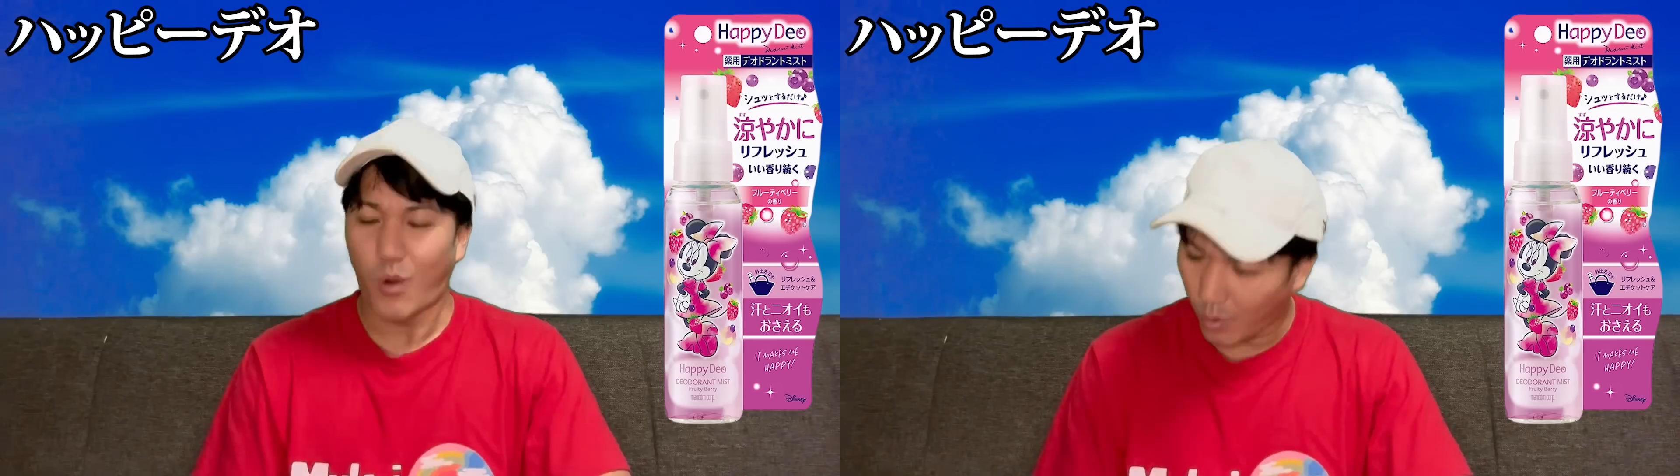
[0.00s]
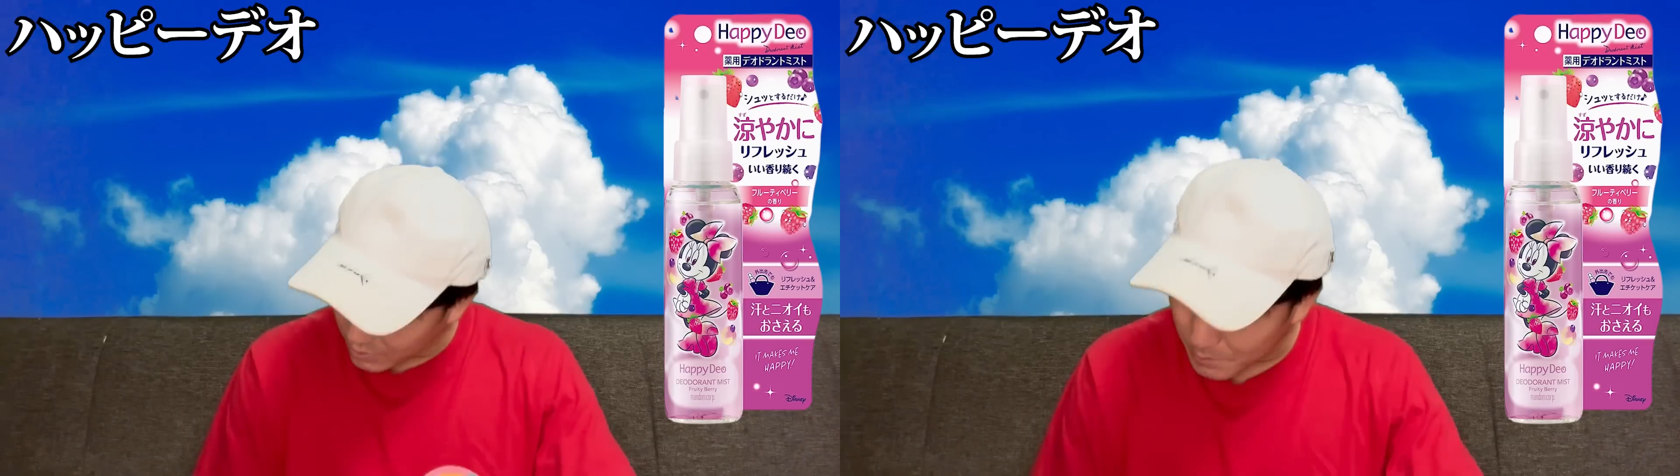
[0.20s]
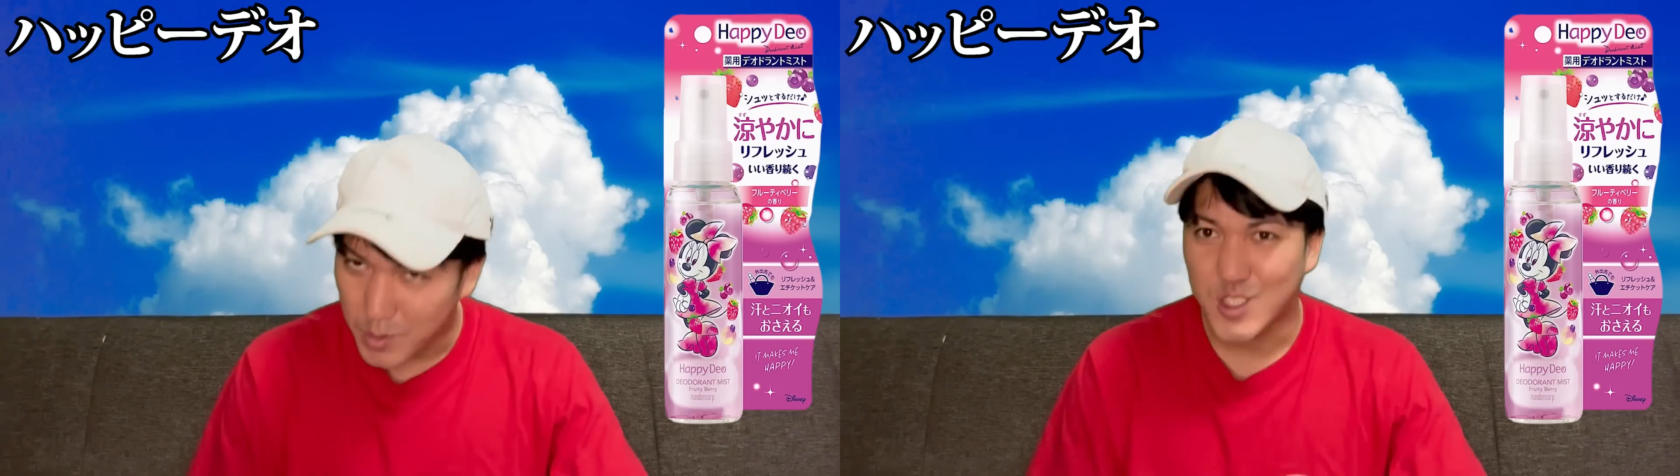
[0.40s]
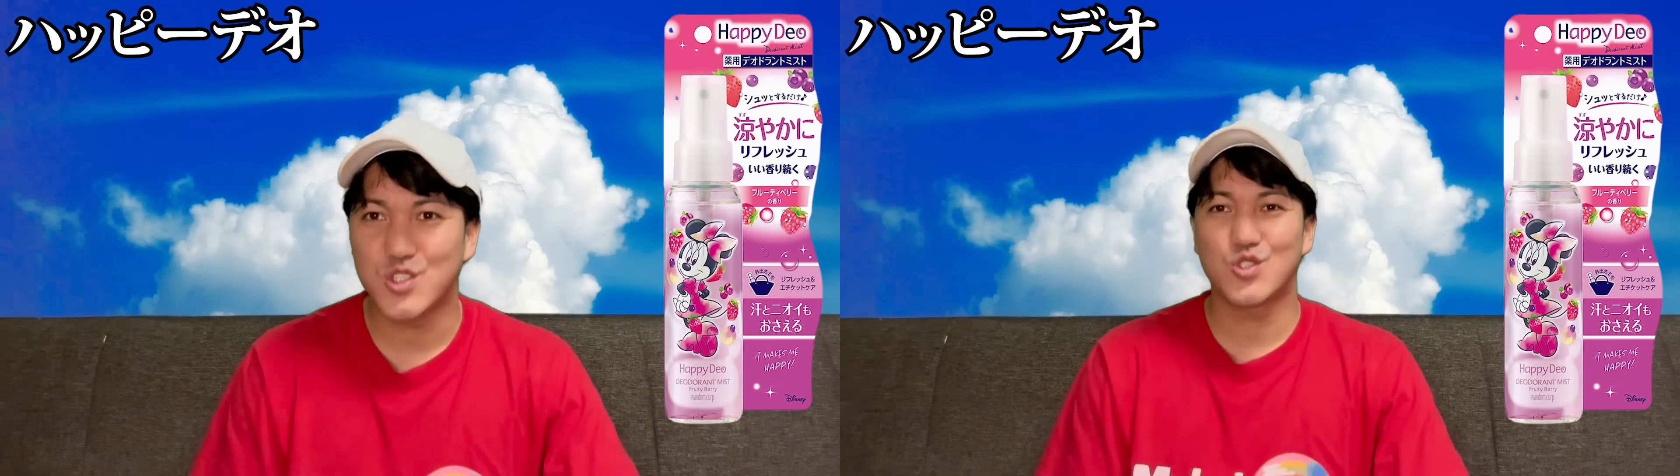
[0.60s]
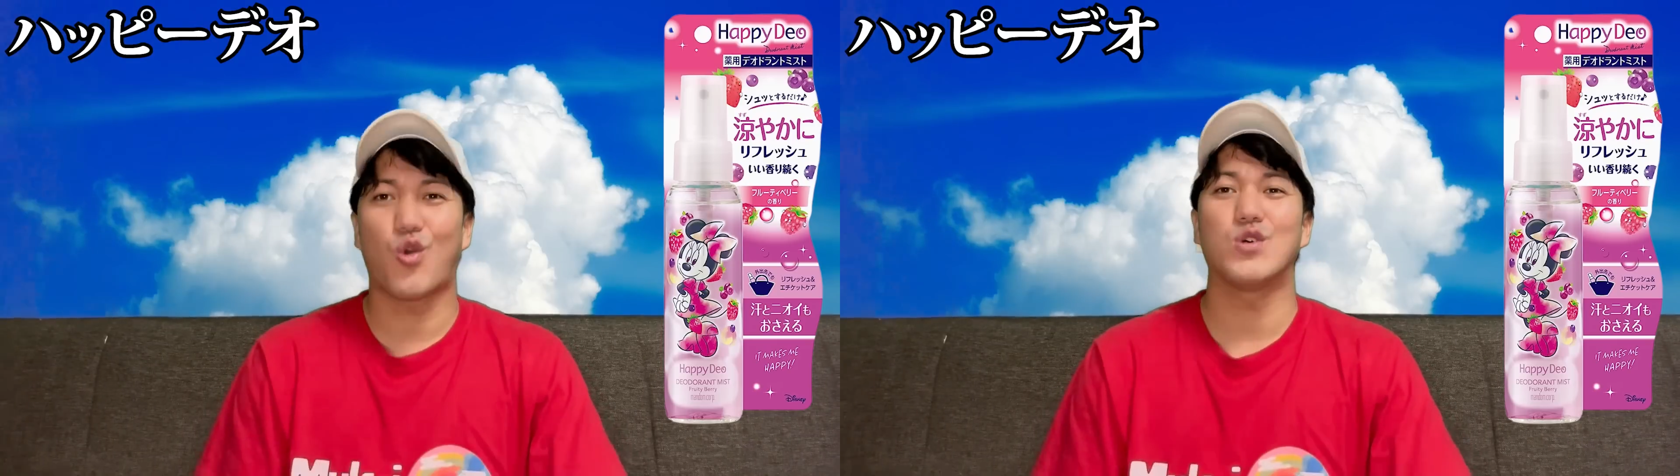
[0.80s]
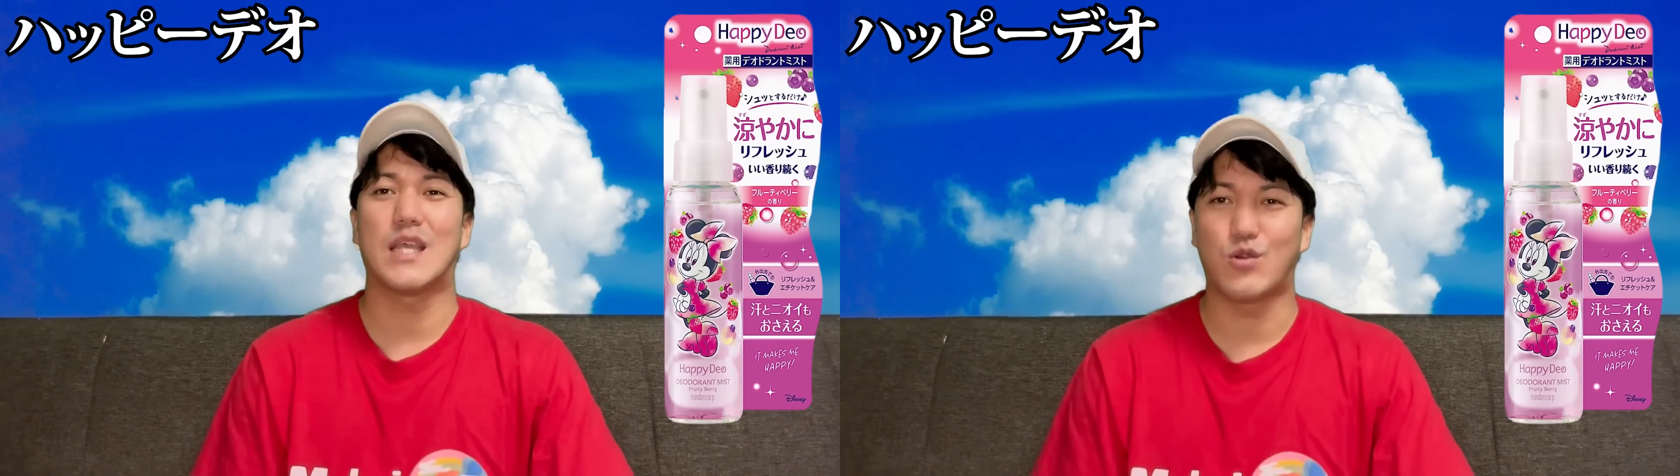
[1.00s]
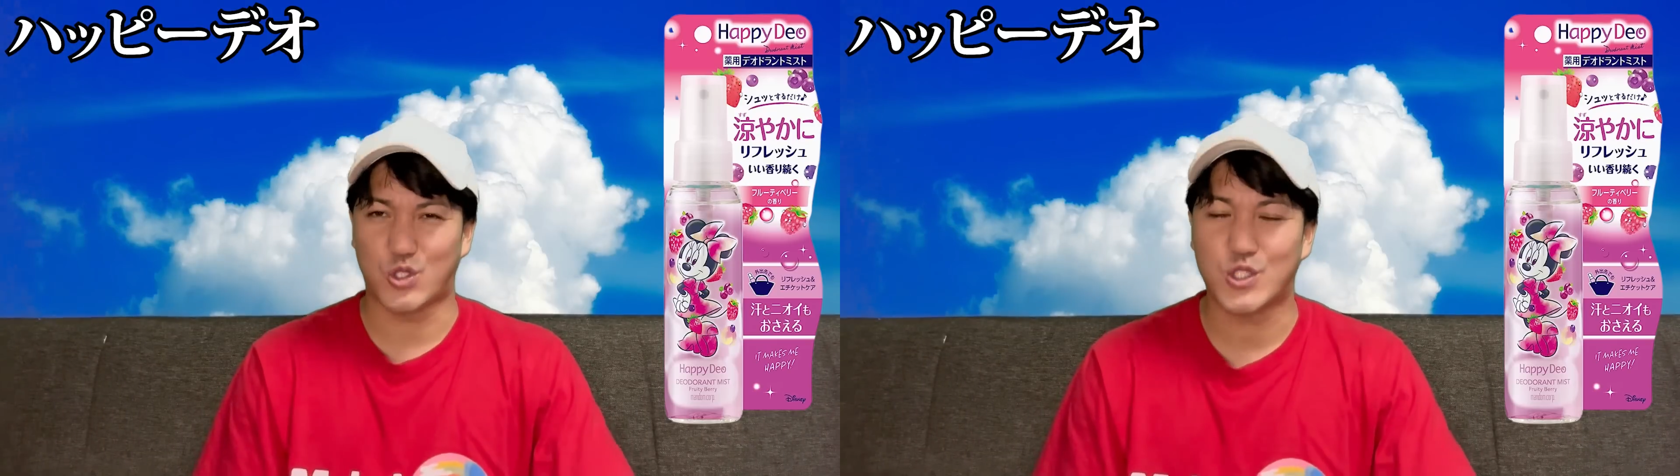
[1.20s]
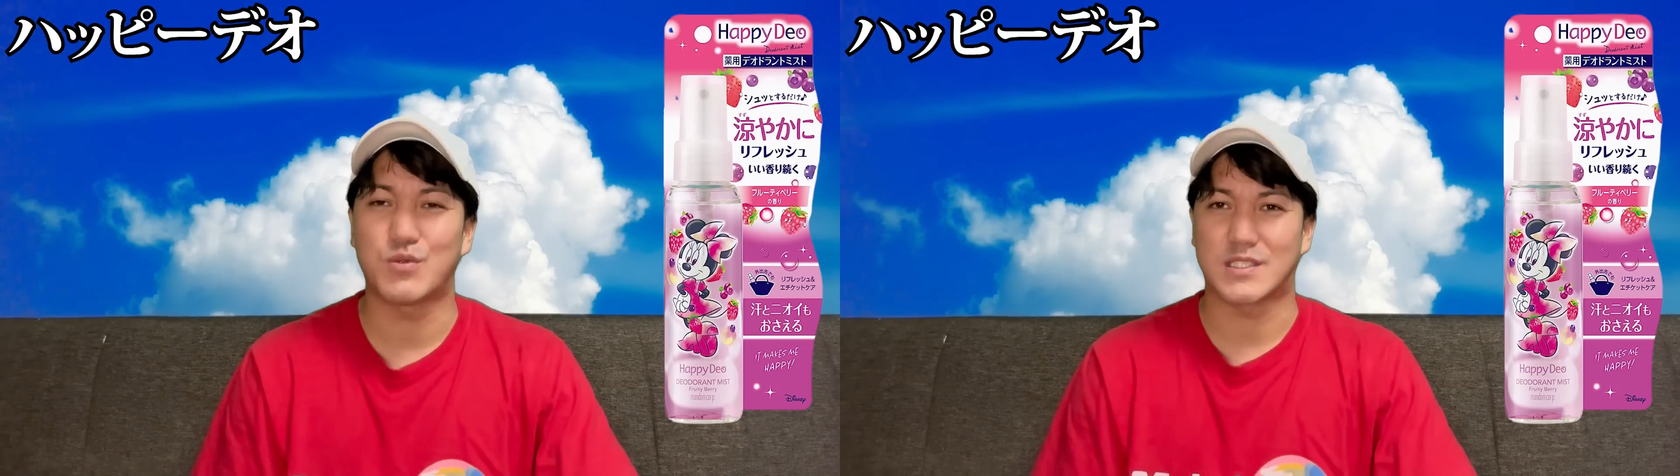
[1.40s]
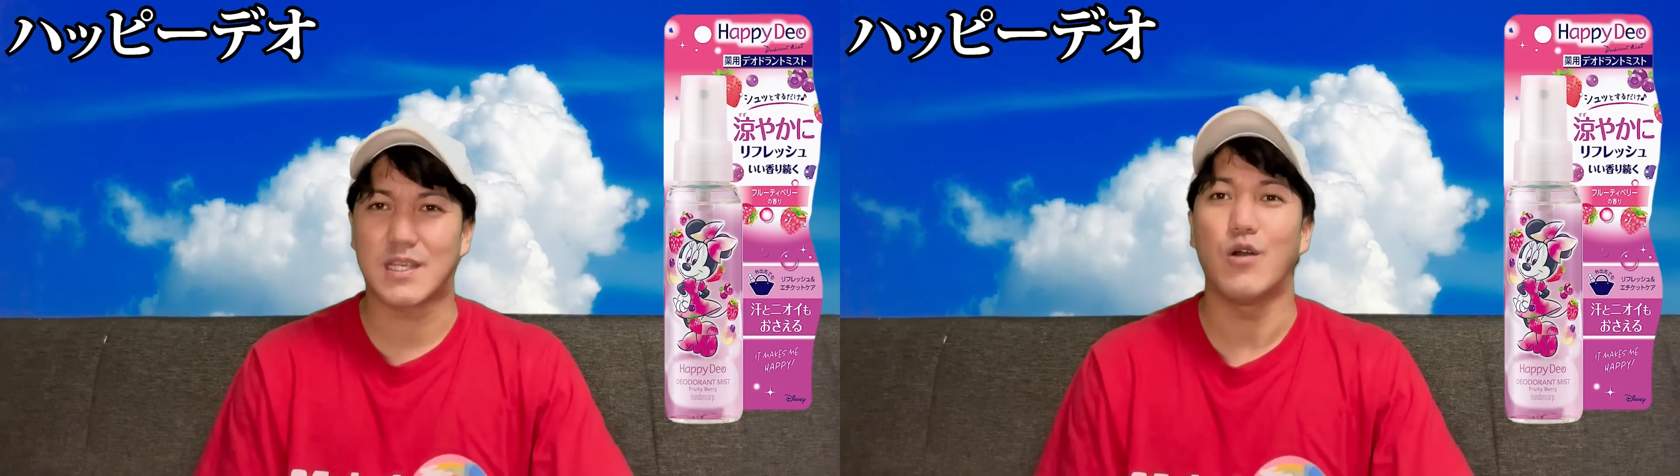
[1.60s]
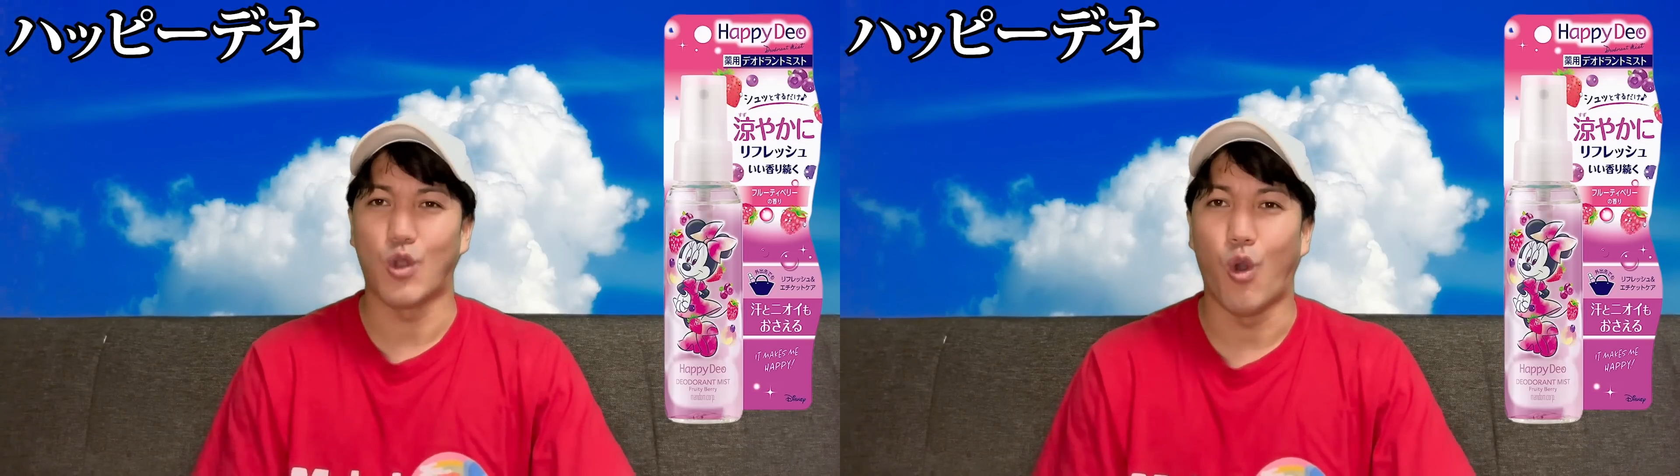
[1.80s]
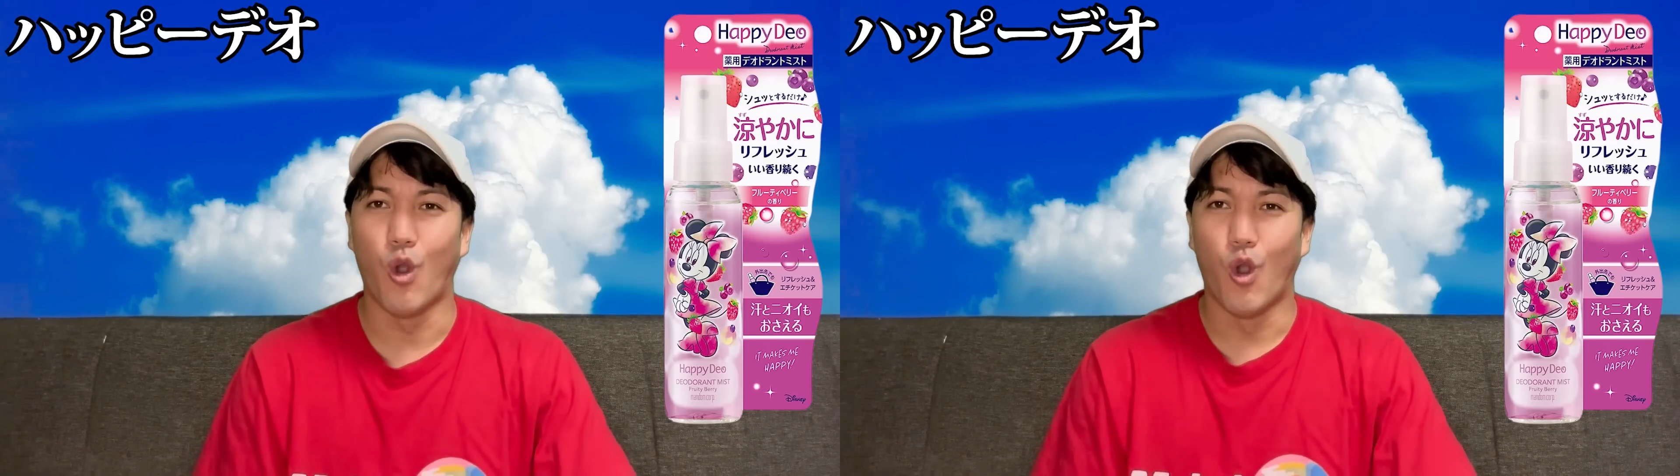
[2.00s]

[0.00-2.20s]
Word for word: これやっぱ中高生の女子は使うよ。